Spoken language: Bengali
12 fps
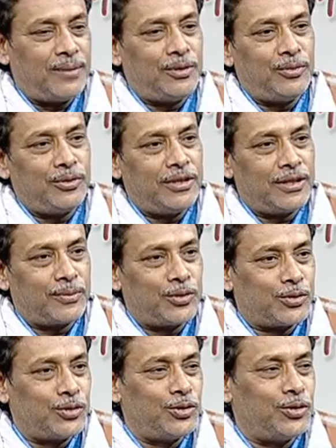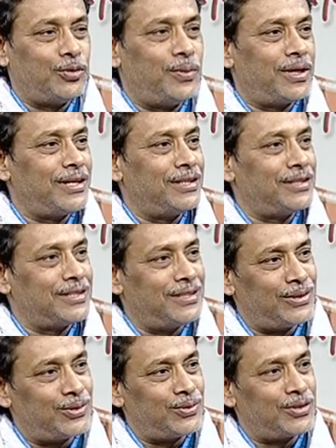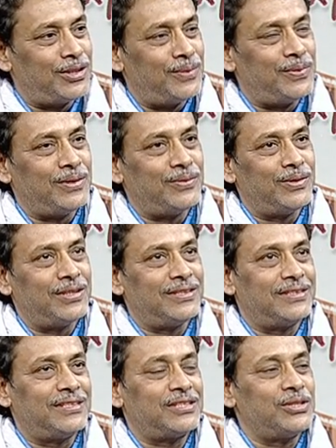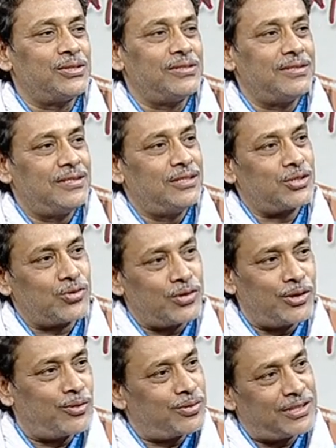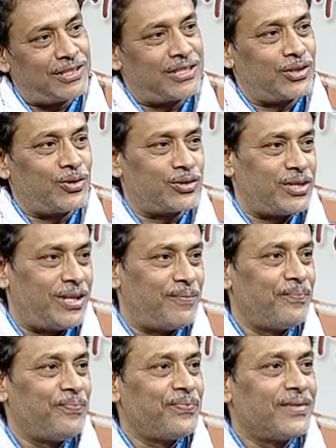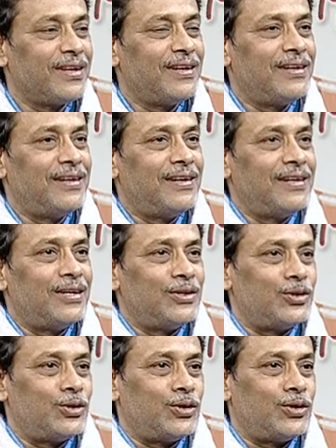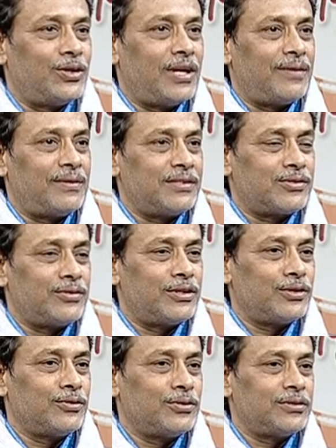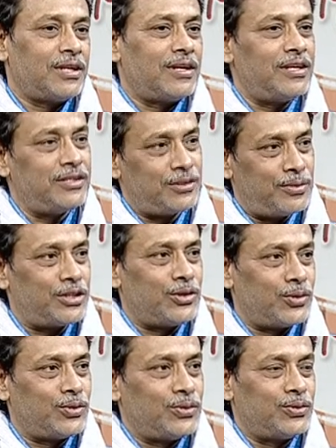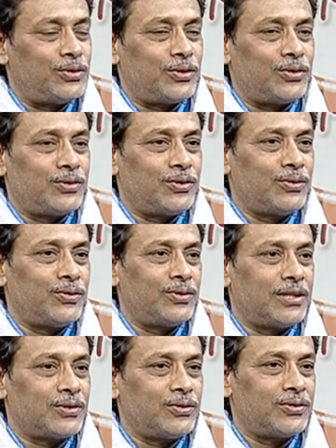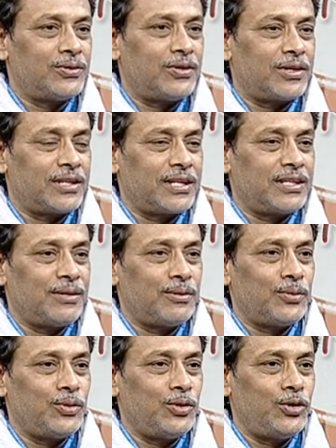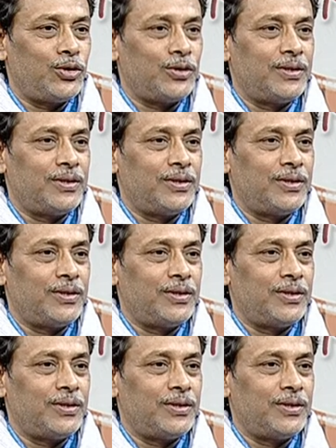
আমি বোধহয় একমাত্র বাংলাদেশের নৃত্যশিল্পী উদয় যে স্টুডেন্ট অবস্থায় শিক্ষক ছিলাম আচ্ছা আচ্ছা তো আমার স্টুডেন্টটা তো জার্নালিজমে ছিল ও তখন তখন ও নাচ করতো হঠাৎ একদিন আমাকে বললো